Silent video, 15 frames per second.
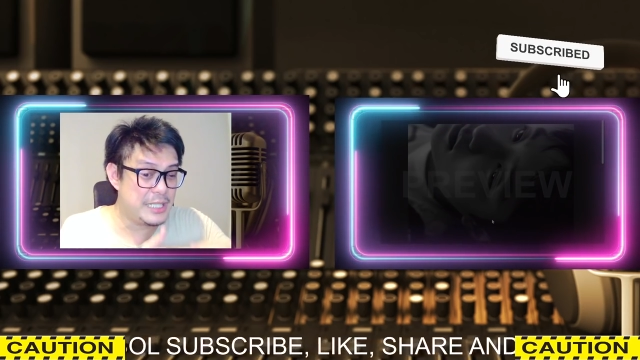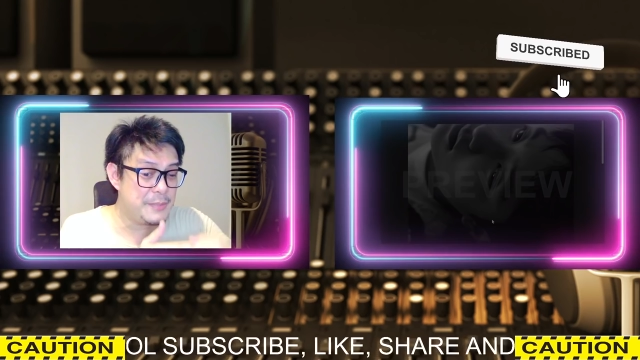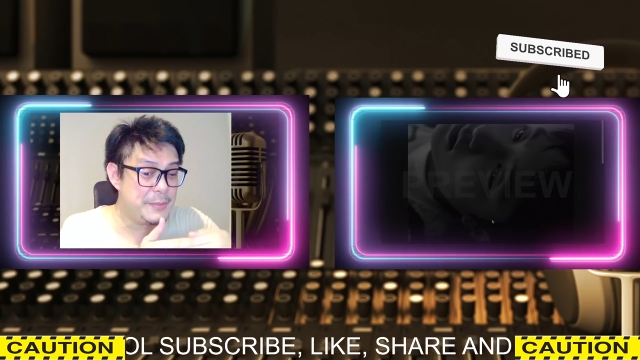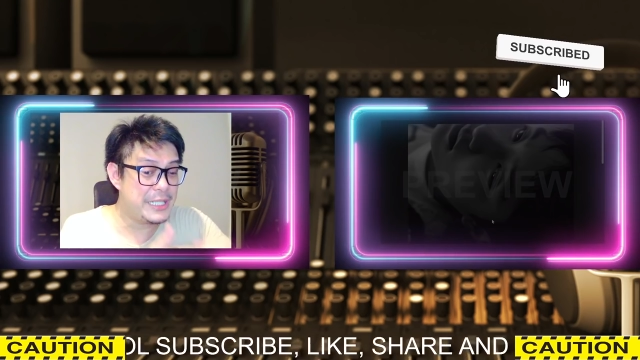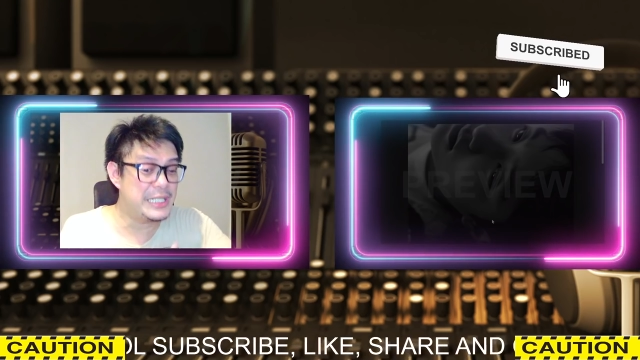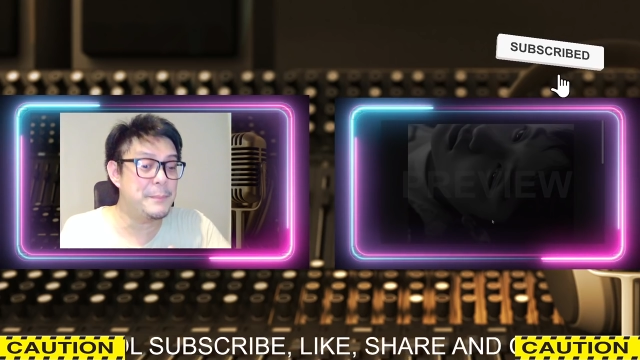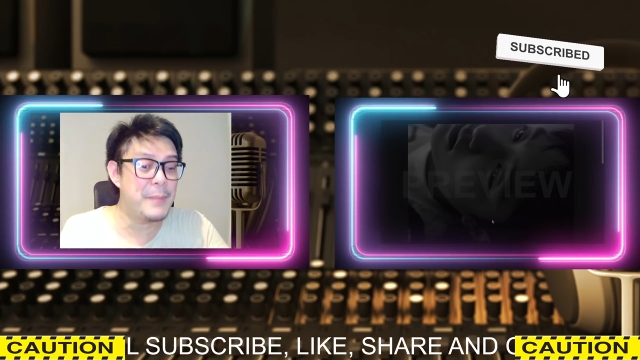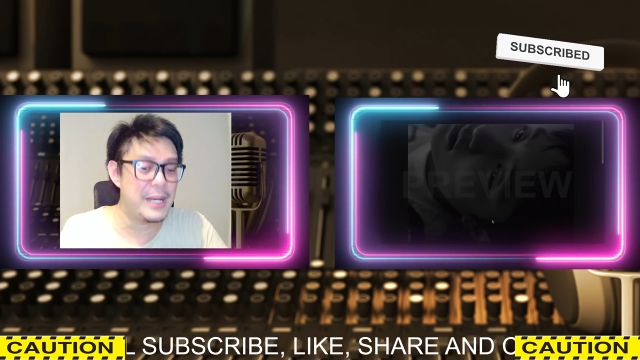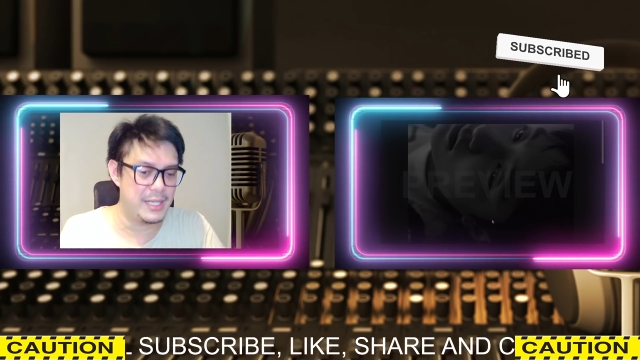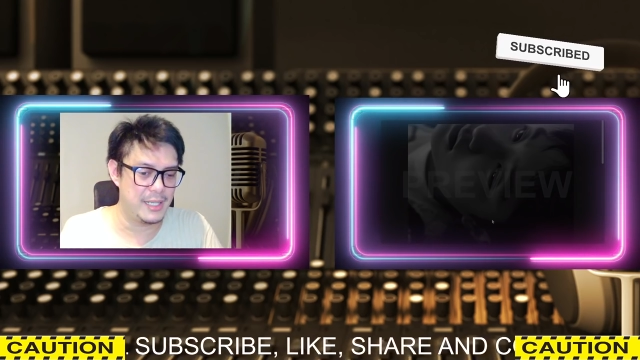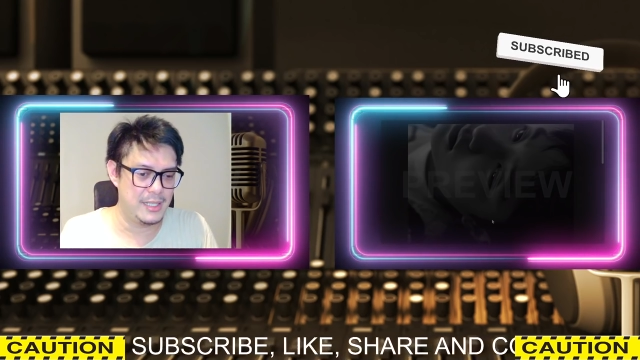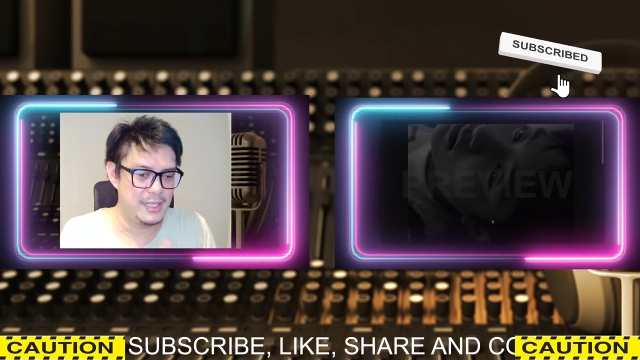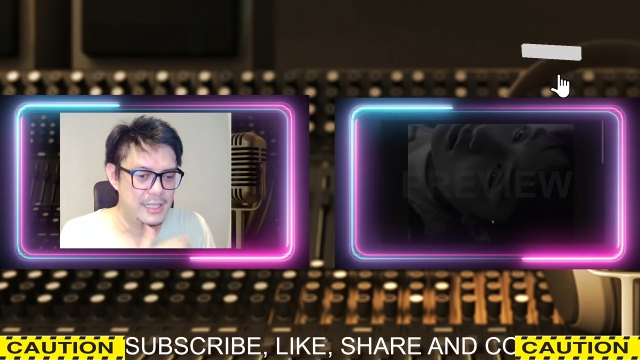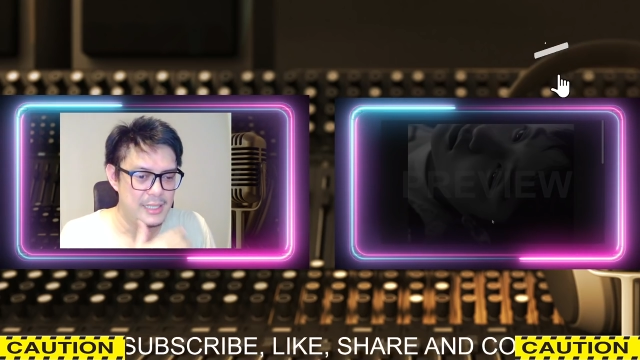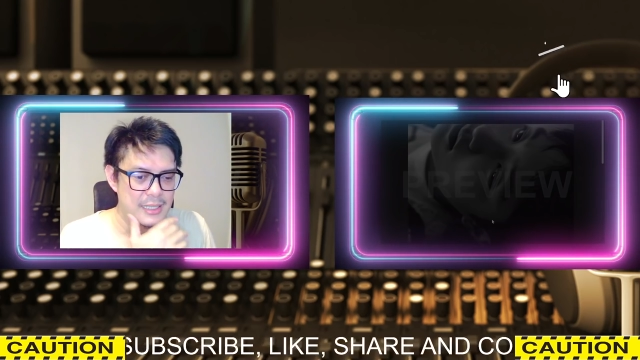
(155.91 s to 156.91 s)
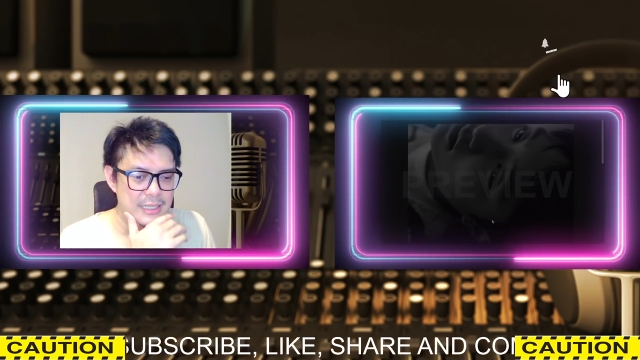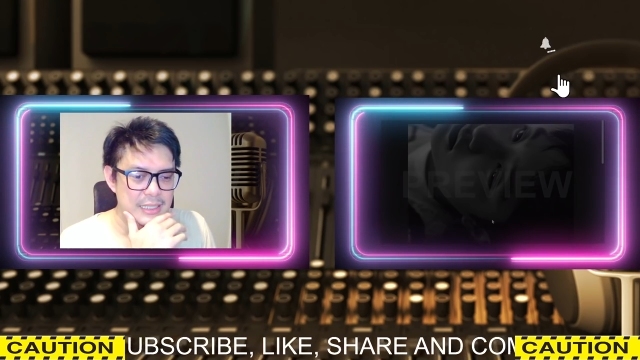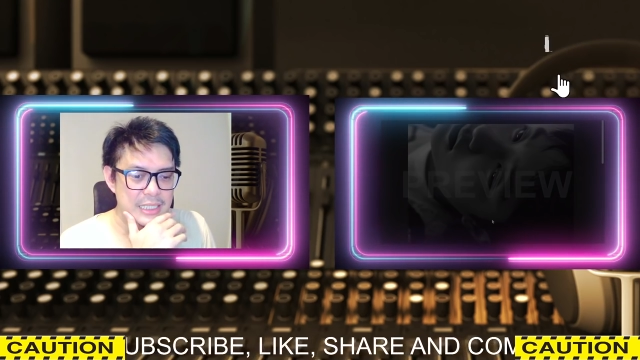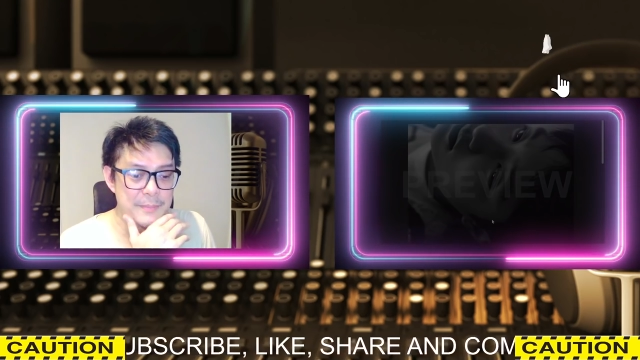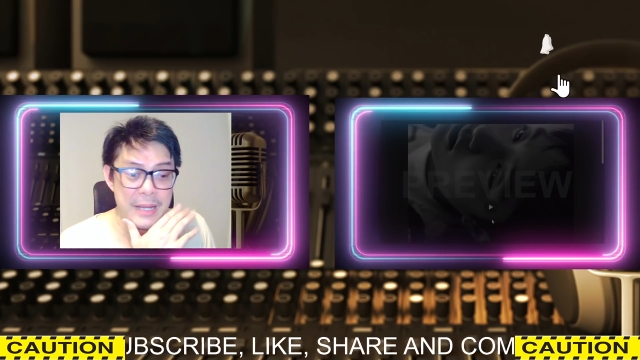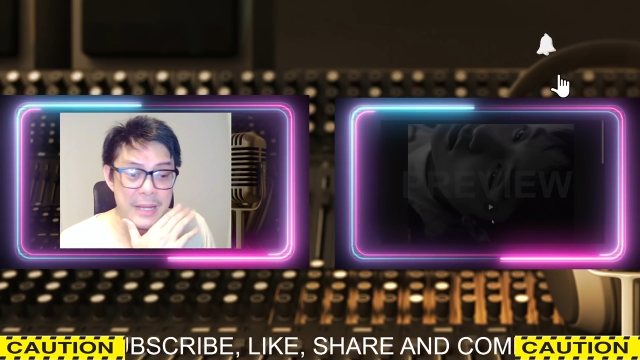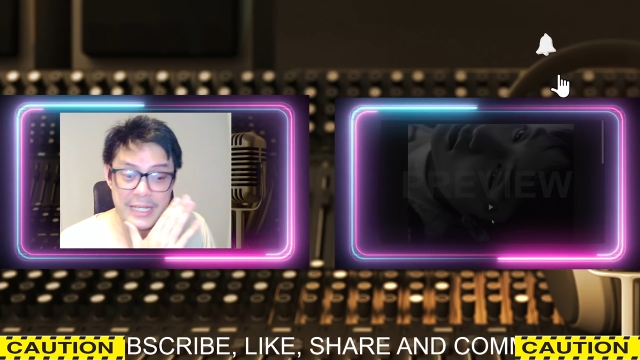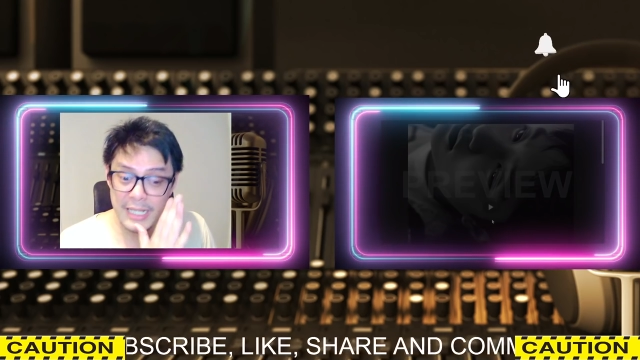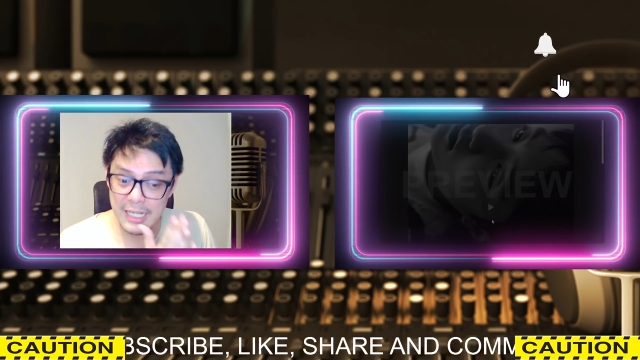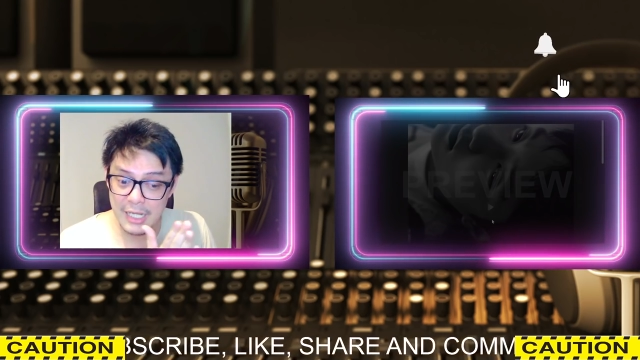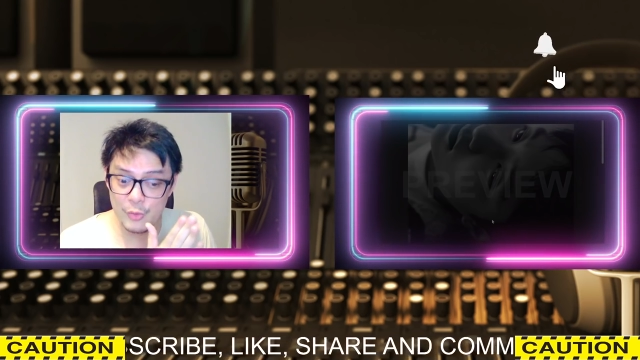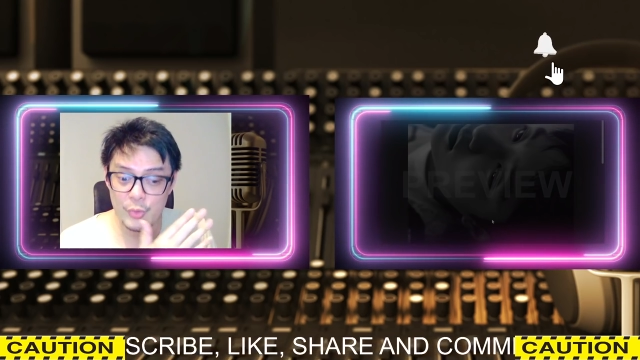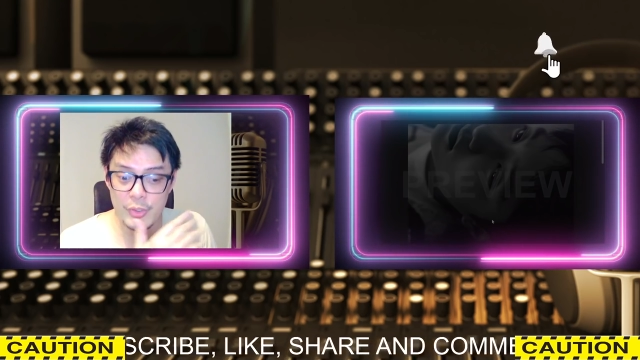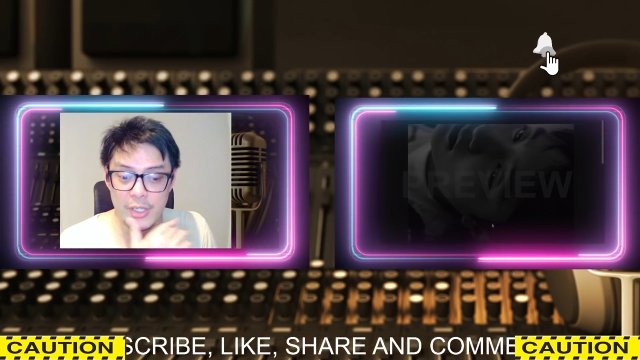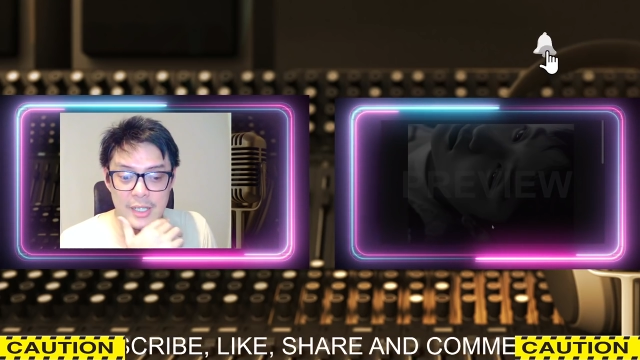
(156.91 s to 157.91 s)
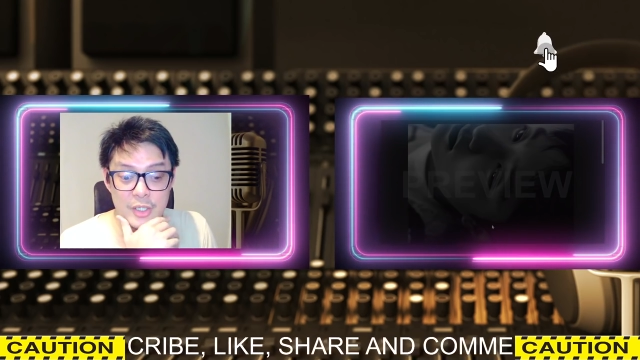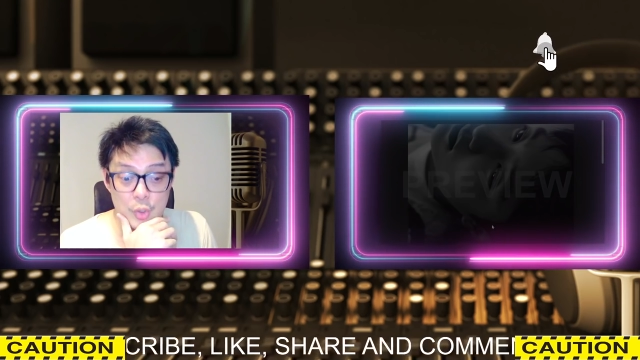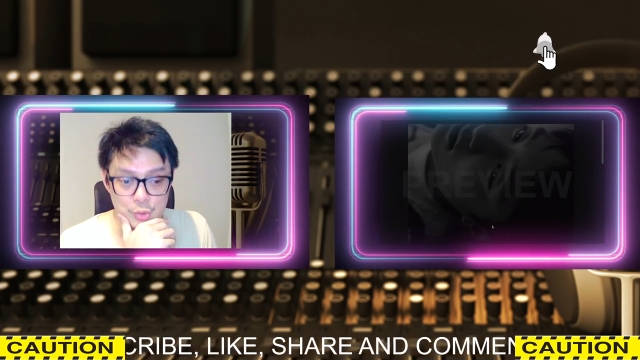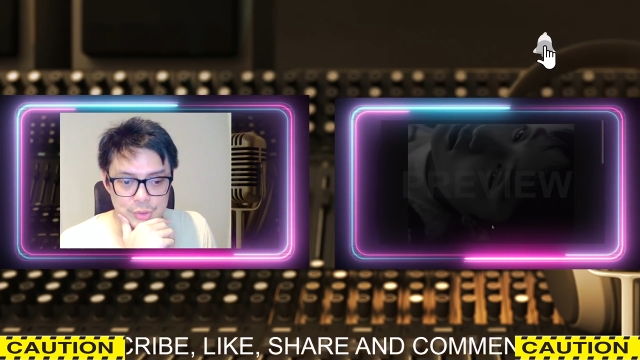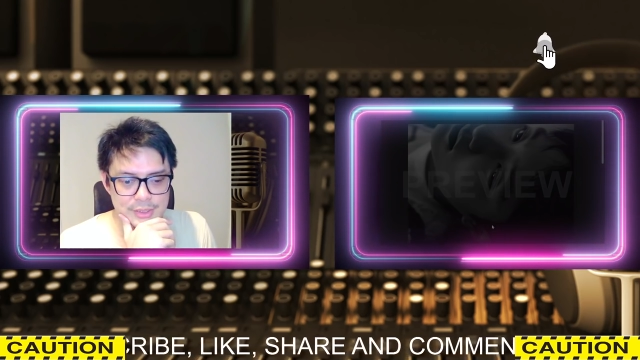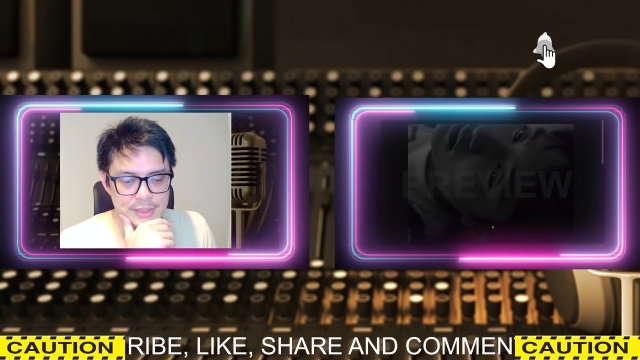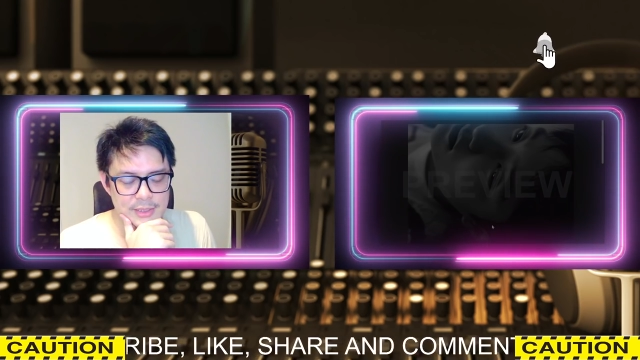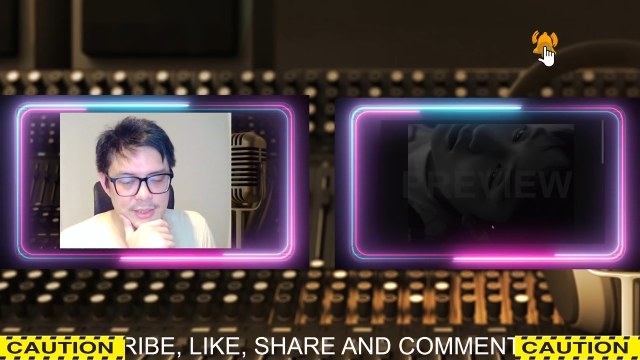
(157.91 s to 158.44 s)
lebih ke depan Dibanding yang lagu yang Rose